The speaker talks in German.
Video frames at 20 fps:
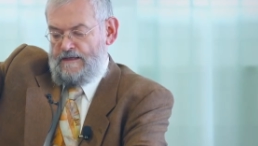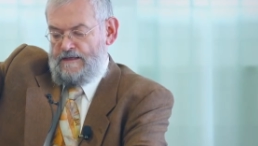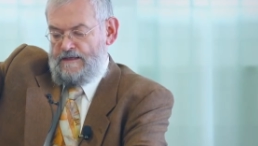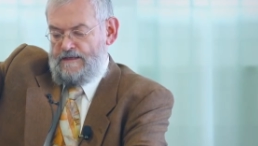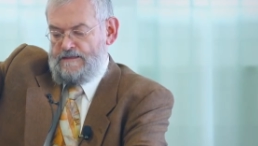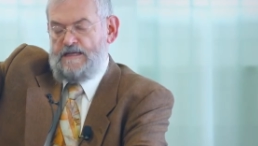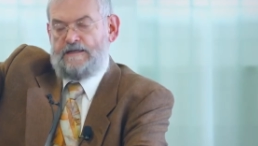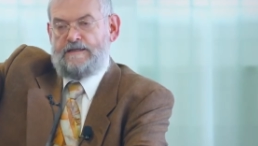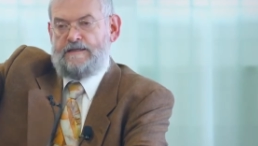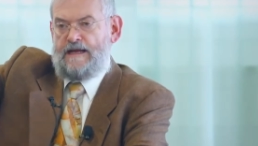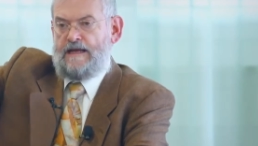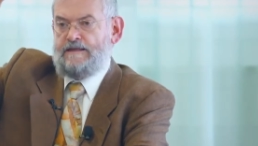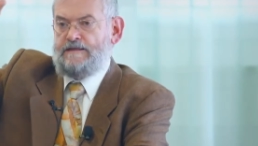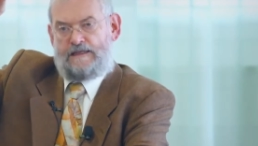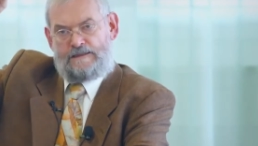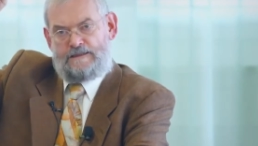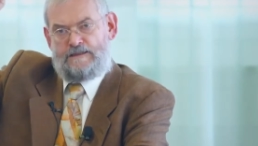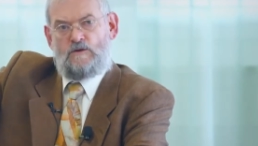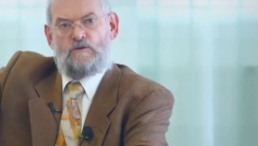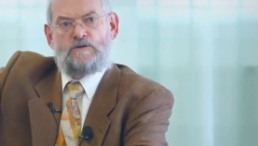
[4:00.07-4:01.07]
Ich sage gern,
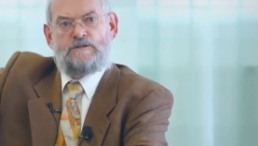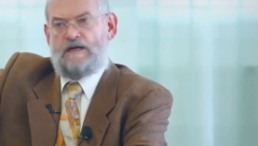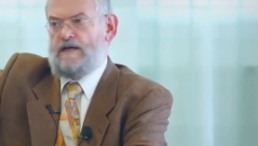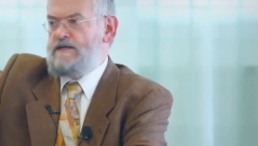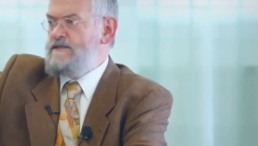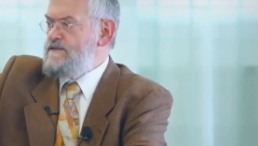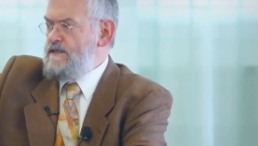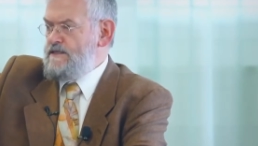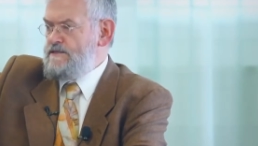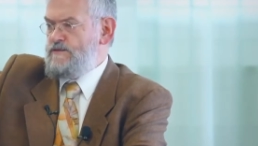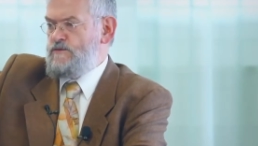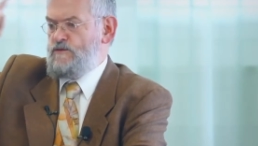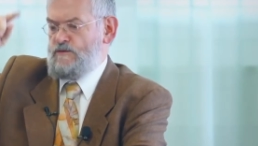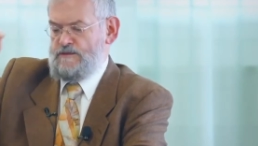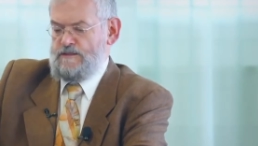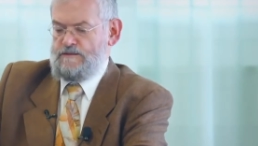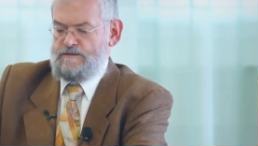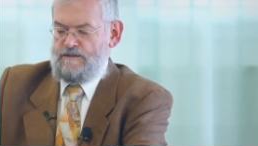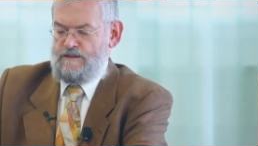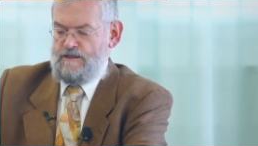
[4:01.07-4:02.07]
Antiochia ist in
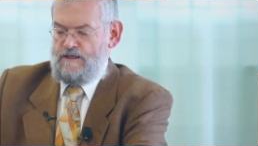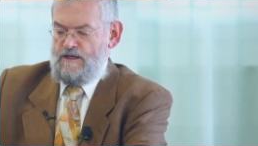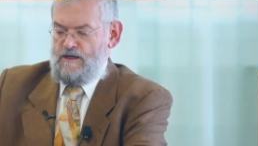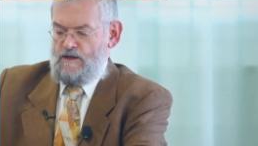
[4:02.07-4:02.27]
Syrien,